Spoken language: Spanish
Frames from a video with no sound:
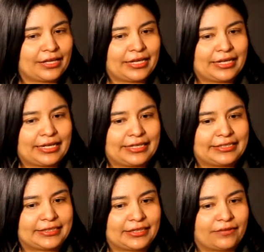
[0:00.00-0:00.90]
que es la
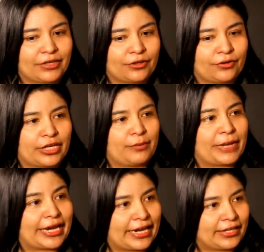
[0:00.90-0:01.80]
iniciativa regional
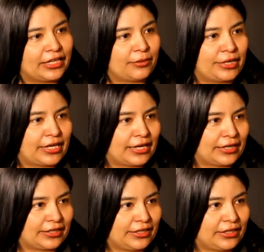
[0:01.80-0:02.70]
más grande de América
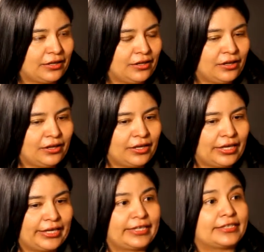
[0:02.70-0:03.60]
Latina
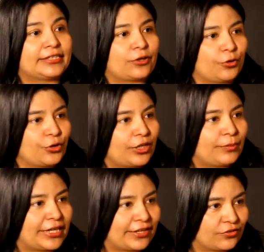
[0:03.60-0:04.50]
en el desarrollo de
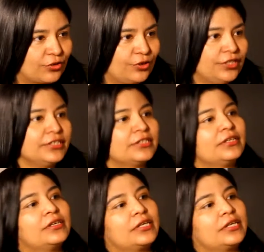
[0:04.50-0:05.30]
aplicaciones